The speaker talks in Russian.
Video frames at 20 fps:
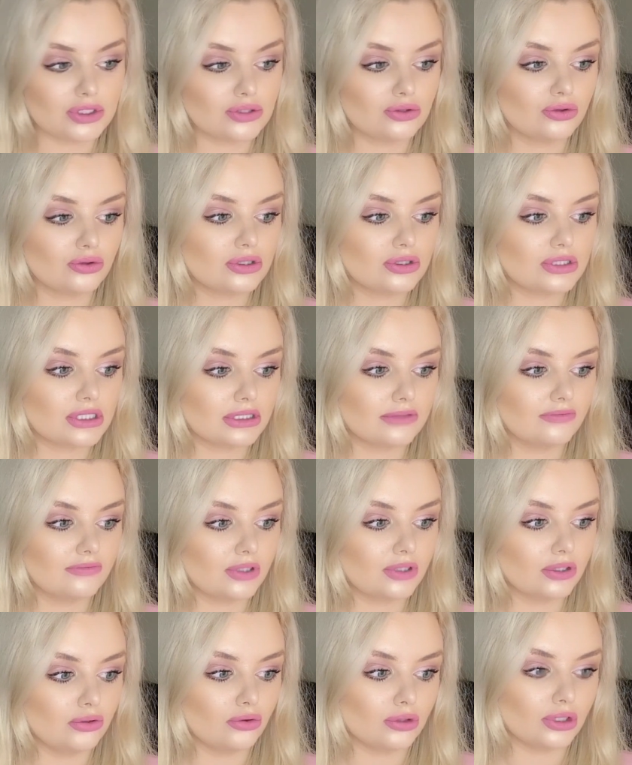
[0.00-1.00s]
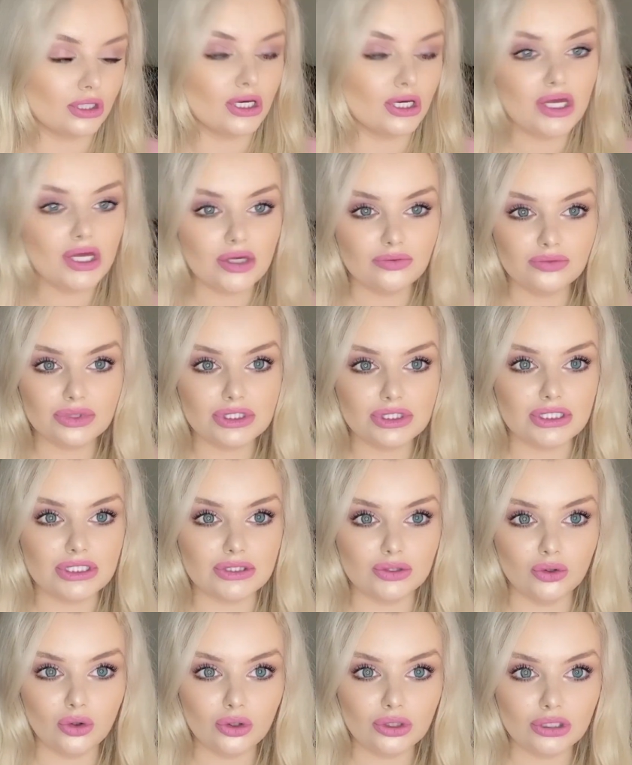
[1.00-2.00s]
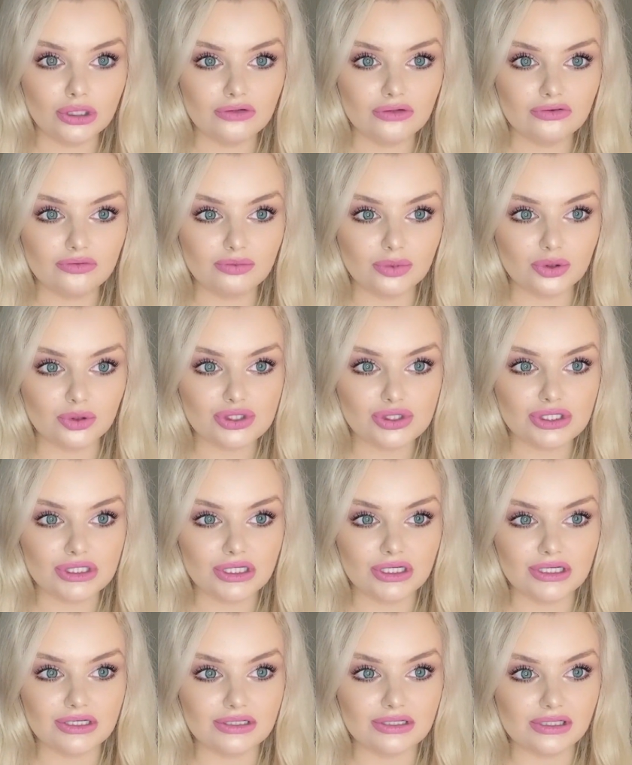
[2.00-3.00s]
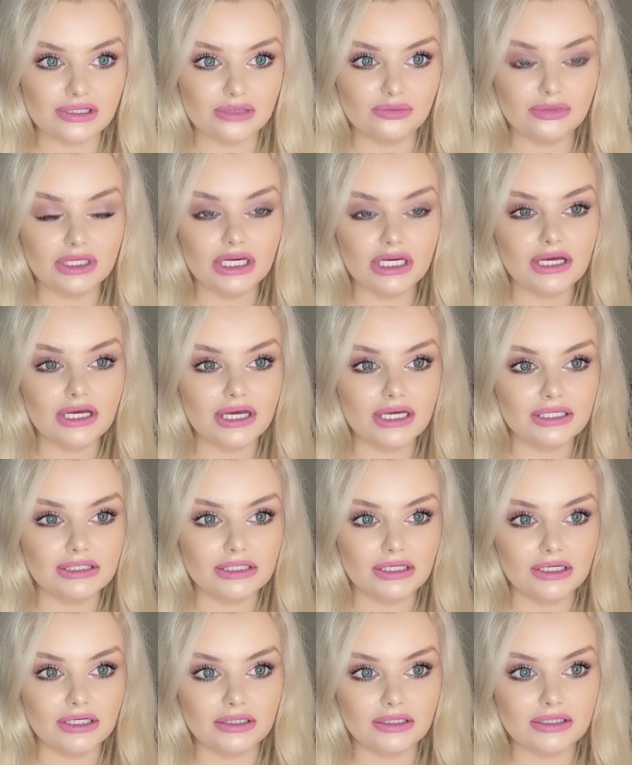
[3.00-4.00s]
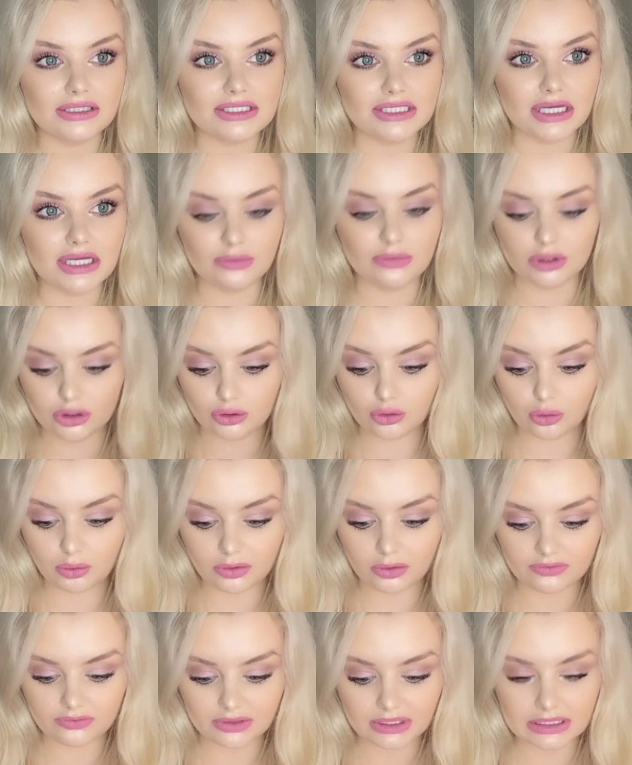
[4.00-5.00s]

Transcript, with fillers: Стоит где-то в районе 5 долларов, просто для меня это самый топовый